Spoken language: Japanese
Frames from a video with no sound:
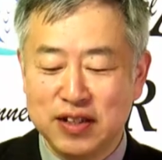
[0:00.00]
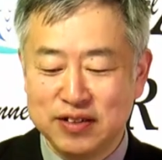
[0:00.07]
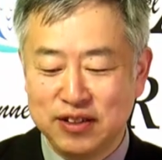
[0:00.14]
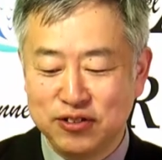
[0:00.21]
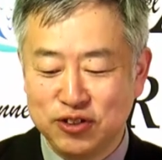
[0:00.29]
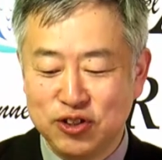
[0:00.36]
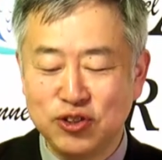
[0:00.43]
あ
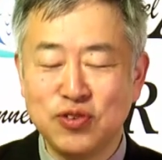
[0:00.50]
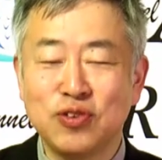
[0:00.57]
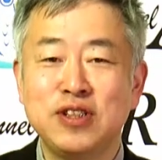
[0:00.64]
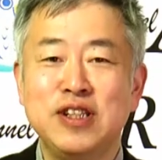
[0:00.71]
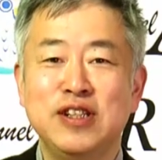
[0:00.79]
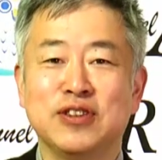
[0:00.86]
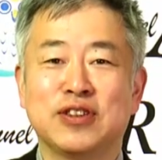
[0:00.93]
の、中
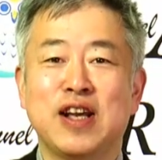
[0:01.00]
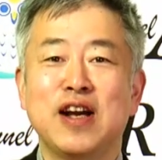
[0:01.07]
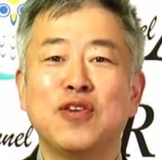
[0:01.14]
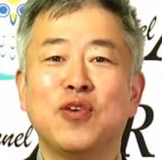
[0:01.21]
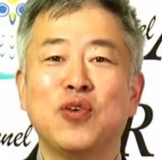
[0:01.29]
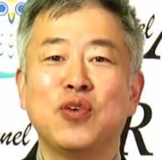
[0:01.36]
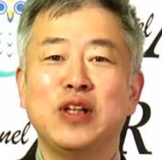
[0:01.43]
国人の
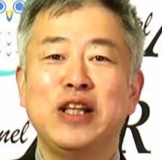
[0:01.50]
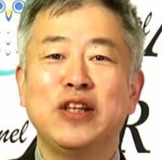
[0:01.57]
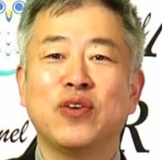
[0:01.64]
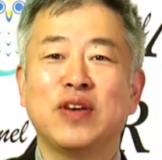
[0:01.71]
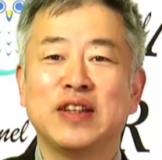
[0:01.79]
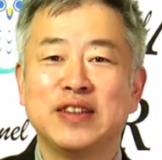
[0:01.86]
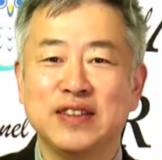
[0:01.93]
参考人
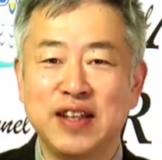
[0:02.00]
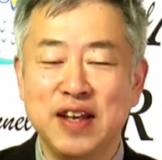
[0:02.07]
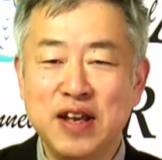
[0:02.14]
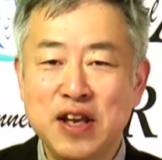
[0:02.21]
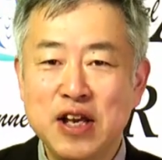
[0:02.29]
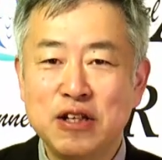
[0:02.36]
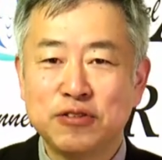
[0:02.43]
とかですね、
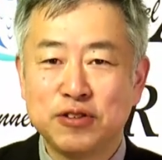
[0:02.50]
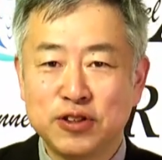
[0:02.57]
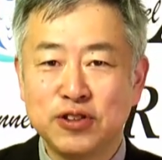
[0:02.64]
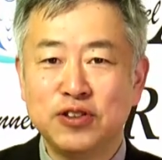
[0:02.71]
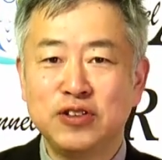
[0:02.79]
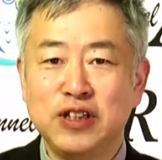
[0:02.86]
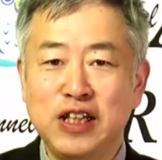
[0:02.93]
普
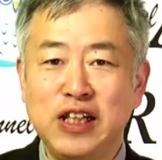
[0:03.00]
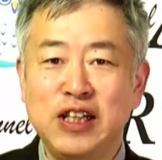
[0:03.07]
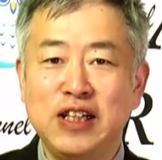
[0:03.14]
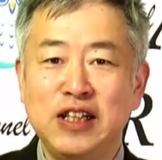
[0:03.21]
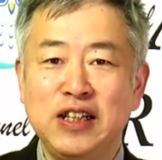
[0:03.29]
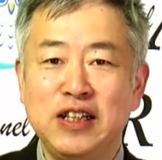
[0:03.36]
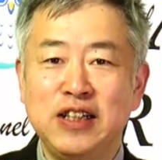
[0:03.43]
通
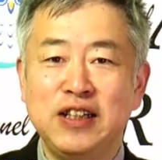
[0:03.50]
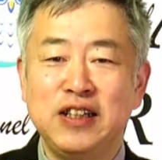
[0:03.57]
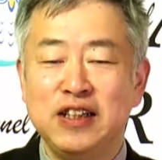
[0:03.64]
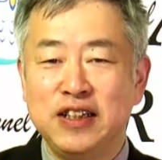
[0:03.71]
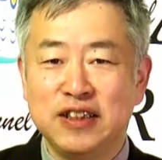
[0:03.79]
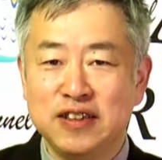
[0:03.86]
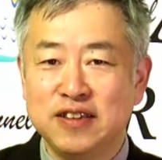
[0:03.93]

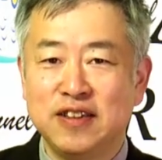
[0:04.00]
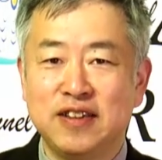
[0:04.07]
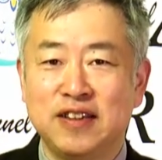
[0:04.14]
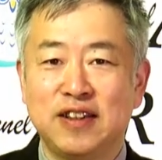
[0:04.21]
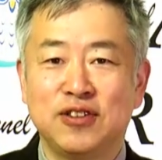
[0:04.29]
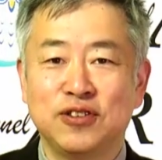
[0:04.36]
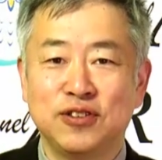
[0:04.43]
に、
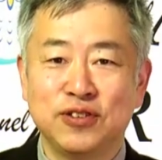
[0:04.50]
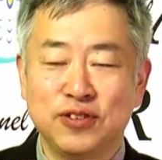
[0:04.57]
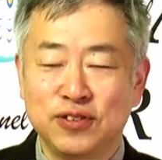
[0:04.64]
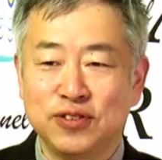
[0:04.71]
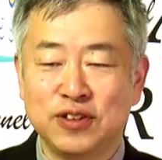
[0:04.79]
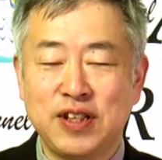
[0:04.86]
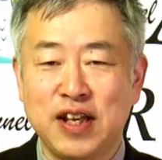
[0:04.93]
あ
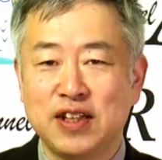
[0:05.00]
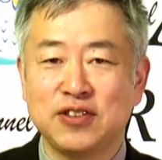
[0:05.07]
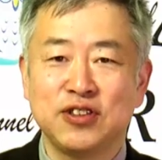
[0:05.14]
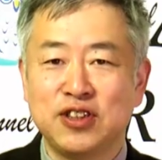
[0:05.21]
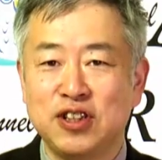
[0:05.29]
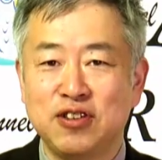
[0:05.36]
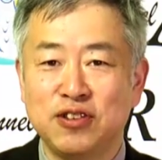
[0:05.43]
の、生
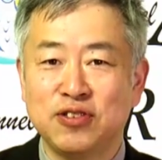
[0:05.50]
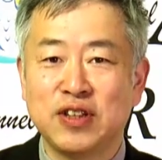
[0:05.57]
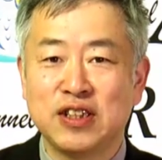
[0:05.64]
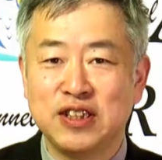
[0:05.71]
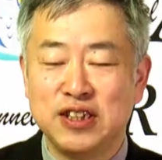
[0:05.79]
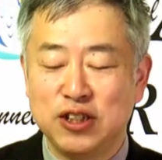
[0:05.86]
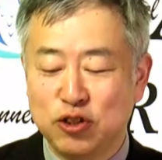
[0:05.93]
活してる人
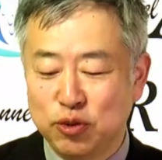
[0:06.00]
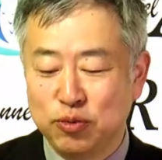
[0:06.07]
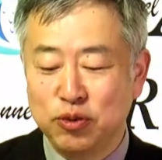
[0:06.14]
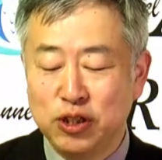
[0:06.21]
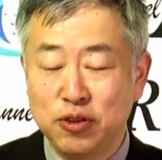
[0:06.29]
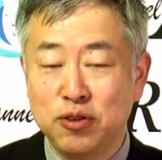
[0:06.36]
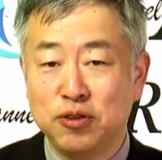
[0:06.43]
たちと
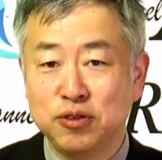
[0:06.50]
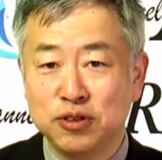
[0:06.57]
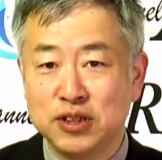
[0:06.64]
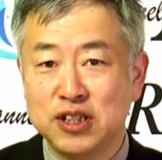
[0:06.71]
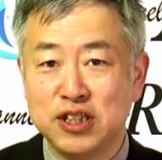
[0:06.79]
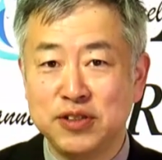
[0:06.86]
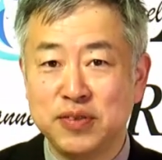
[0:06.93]
もいろいろ
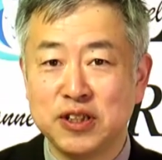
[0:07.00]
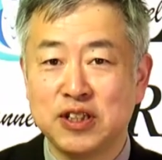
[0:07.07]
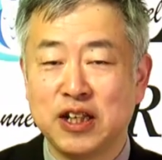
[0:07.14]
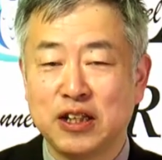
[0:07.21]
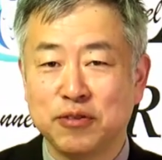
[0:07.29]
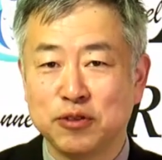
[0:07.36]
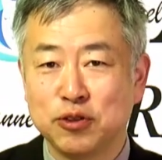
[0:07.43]
接しまし
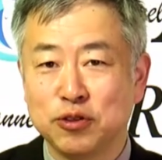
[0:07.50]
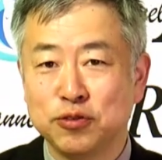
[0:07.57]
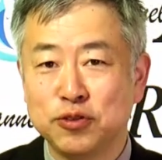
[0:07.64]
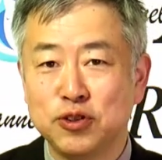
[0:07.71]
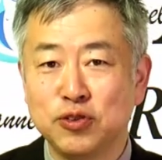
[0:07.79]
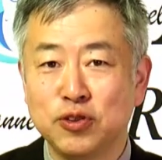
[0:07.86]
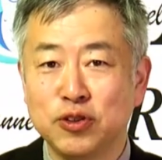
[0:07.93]
たけども、その
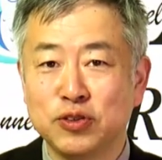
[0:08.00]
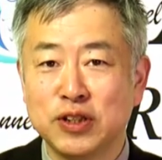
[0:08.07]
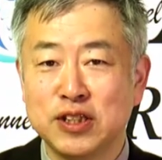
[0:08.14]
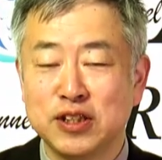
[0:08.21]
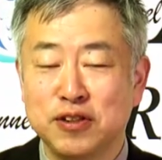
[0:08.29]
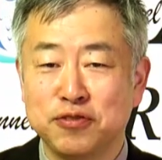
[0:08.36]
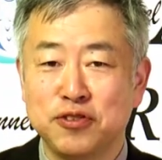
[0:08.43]
普通の人
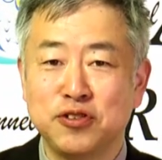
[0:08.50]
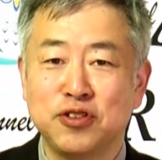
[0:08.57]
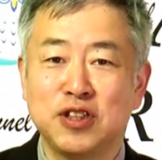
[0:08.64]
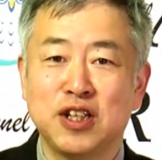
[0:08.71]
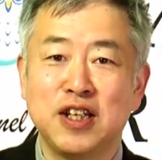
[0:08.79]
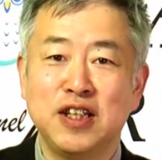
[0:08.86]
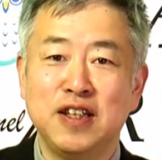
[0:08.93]
たちが普通
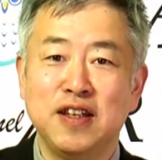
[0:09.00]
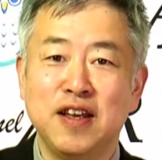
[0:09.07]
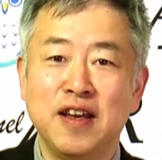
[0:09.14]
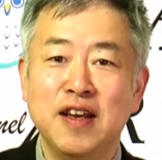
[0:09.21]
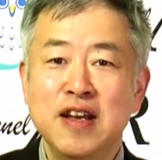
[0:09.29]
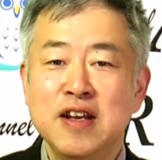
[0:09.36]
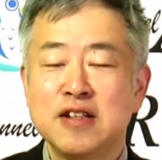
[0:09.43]
じゃないん
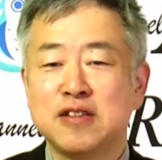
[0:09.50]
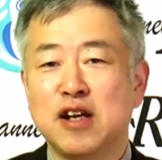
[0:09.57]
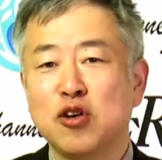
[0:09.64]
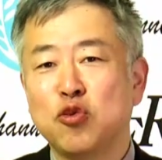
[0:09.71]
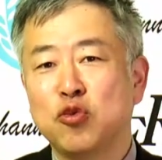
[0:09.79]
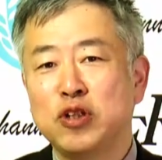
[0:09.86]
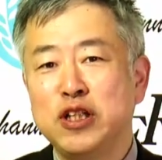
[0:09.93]
で、
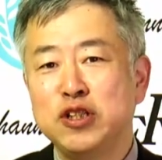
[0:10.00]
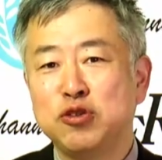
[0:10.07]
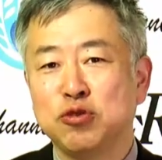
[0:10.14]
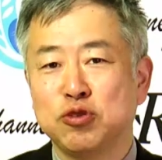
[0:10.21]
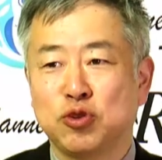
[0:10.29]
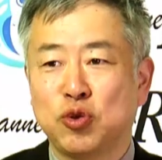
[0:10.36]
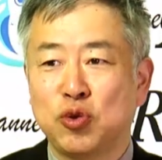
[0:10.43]
参考人
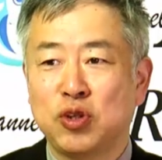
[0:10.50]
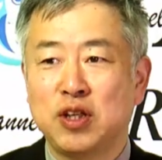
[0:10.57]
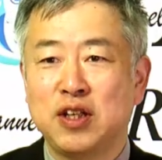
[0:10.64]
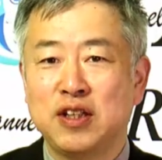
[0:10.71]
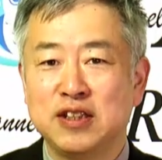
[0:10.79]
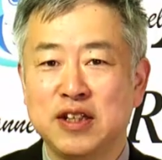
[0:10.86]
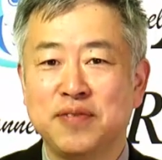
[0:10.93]
調書取っ
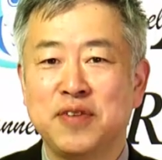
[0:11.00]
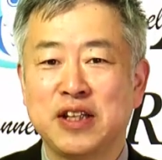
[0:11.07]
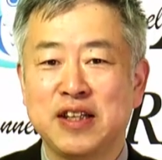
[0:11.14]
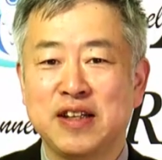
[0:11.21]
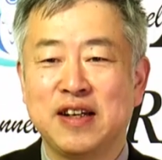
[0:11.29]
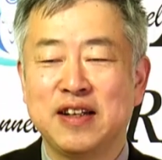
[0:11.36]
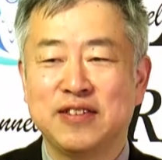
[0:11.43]
て、じゃあま
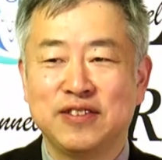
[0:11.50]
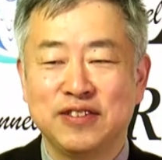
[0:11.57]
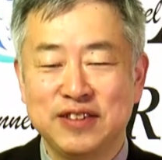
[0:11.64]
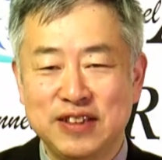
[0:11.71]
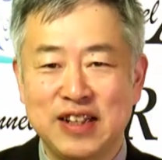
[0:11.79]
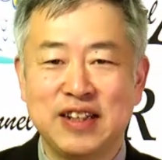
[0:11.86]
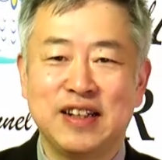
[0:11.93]
た、あ
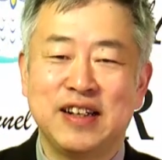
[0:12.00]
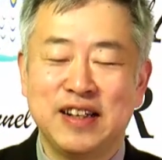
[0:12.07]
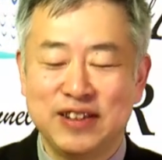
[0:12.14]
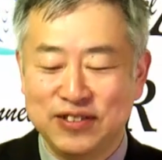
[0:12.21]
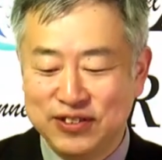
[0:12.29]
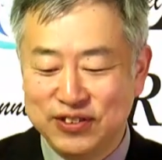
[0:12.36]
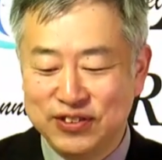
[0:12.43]
の、じゃあ、
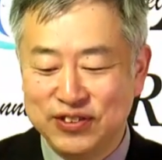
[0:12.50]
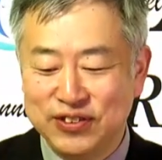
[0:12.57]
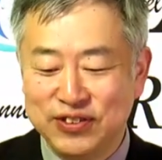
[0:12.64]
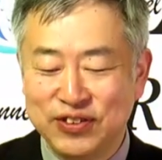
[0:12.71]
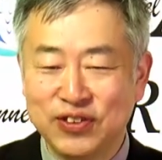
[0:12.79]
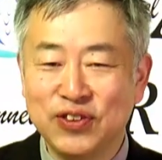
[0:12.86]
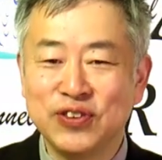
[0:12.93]
あ
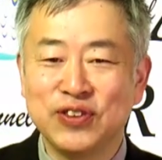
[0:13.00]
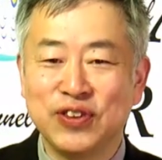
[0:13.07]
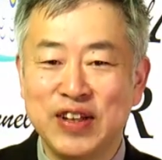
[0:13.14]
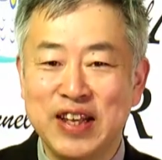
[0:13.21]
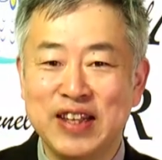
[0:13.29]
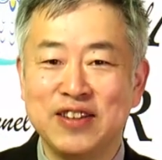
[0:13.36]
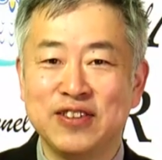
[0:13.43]
の、今度
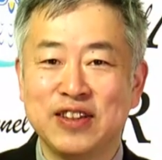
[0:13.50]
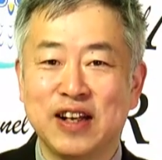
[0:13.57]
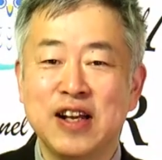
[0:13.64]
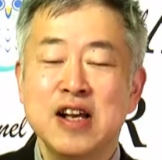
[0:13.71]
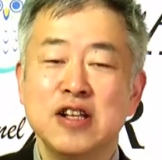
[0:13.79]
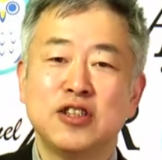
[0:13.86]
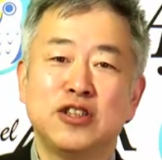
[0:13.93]
ねって言った
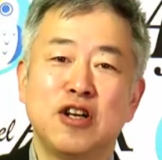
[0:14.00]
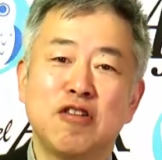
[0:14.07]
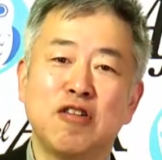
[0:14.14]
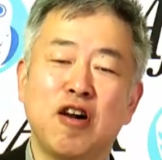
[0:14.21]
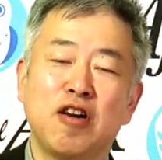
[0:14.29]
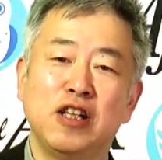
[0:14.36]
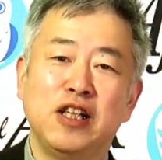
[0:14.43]
ら、違う
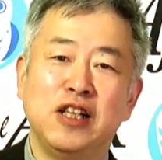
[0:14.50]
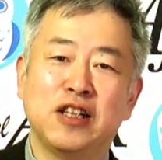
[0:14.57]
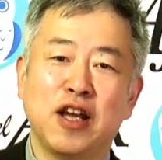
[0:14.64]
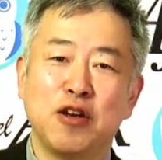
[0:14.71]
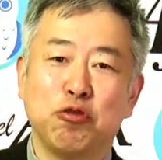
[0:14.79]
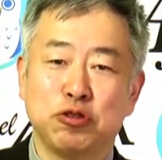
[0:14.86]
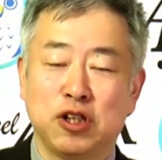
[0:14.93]
係に
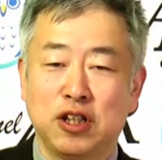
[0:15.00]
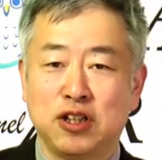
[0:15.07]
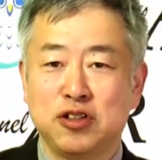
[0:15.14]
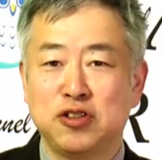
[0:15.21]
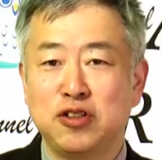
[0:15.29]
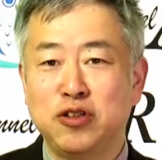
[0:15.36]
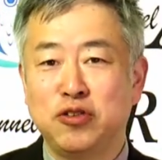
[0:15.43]
逮捕されて、
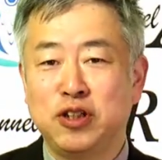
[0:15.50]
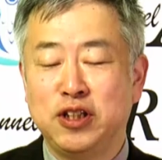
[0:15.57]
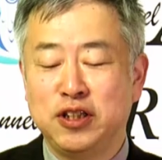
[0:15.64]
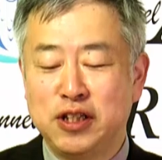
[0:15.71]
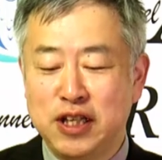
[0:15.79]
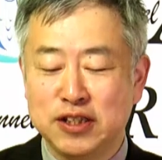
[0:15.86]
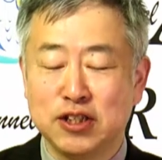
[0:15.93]
次の
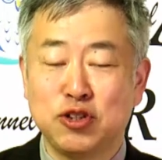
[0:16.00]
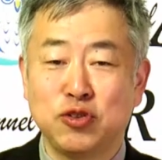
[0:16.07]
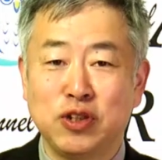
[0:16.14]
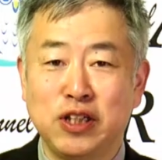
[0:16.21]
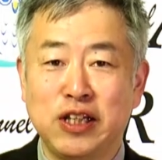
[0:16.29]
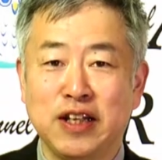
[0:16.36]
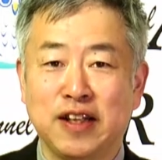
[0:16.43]
日警察署
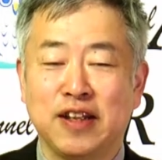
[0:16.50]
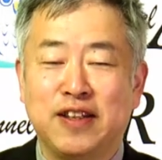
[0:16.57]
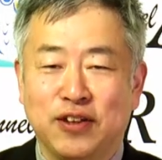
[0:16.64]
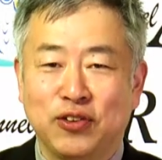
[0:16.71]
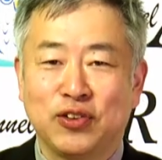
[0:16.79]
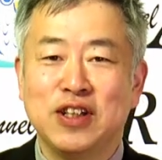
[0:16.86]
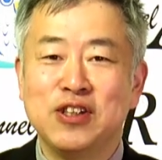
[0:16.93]
に来たなん
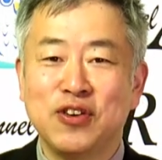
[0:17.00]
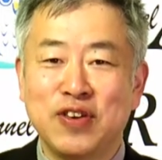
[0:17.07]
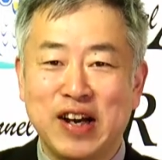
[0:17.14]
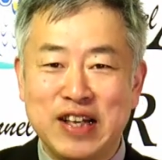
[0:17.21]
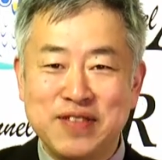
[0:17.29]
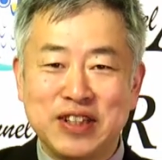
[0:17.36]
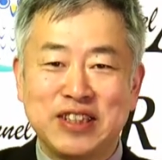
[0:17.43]
てことがよく
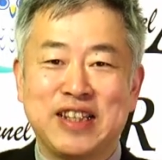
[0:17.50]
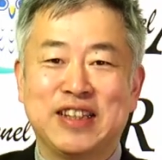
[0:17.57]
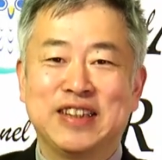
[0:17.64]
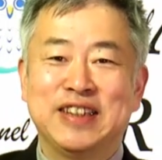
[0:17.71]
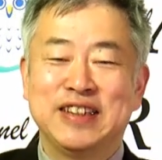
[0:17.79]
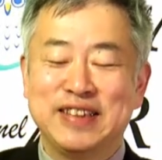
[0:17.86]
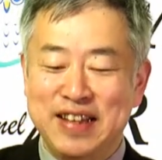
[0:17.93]
ありました
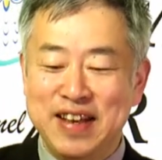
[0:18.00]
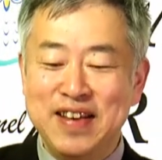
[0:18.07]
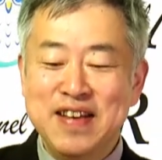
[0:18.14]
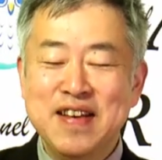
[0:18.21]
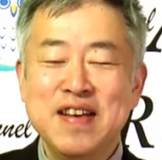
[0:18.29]
んでですね。